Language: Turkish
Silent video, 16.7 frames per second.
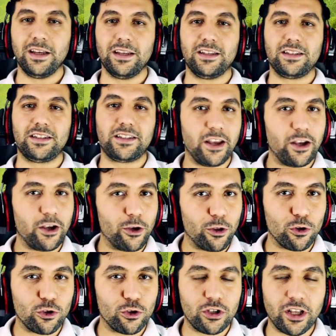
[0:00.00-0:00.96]
Sevgili
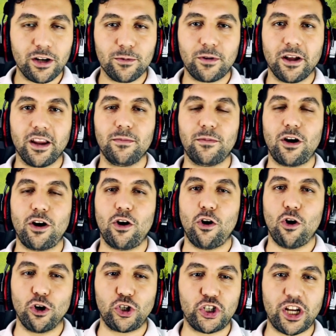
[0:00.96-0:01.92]
dostlarım kanalıma
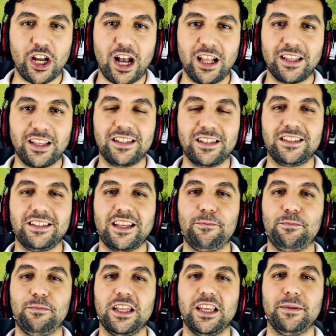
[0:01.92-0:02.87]
hoş geldiniz.
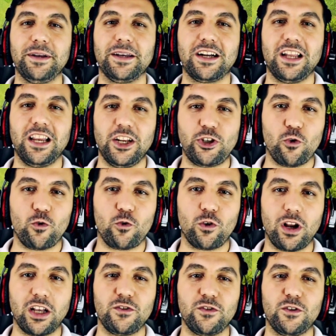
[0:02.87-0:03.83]
Yepyeni bir Clash of
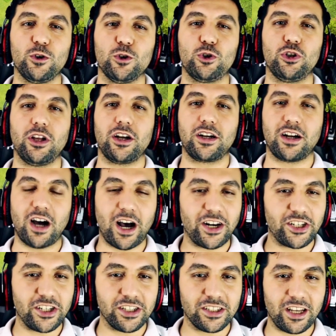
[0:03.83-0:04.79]
Clans videosuyla
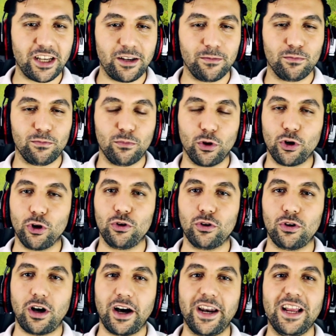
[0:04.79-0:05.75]
karşınızdayım.
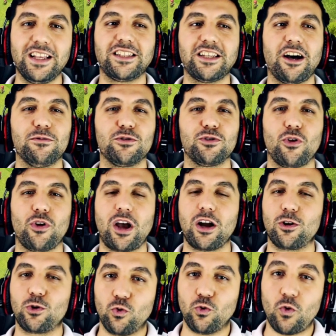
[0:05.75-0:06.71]
Bugün ana hesabımız
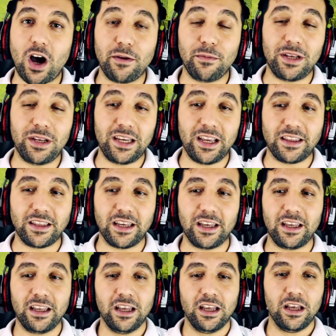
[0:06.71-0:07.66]
olan Kuvay
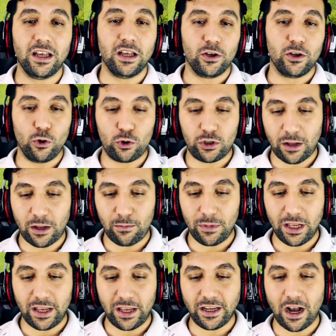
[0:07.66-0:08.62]
Milliye'de
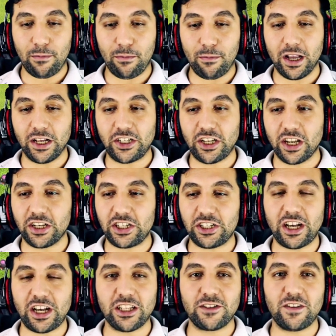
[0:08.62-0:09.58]
yükseltmeler yapmaya
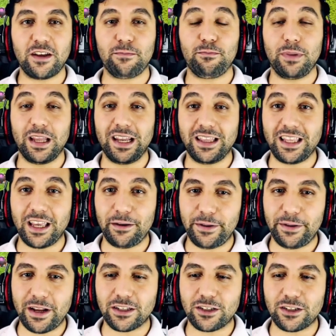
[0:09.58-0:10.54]
çalışacağız ve belediye
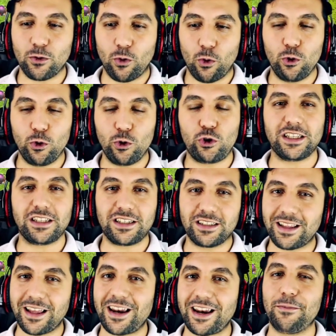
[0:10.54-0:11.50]
binası 13'e
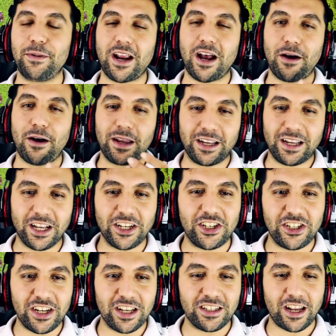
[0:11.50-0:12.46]
sizlerle beraber
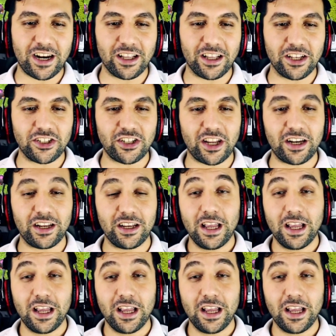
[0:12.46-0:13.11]
geçeceğiz arkadaşlar.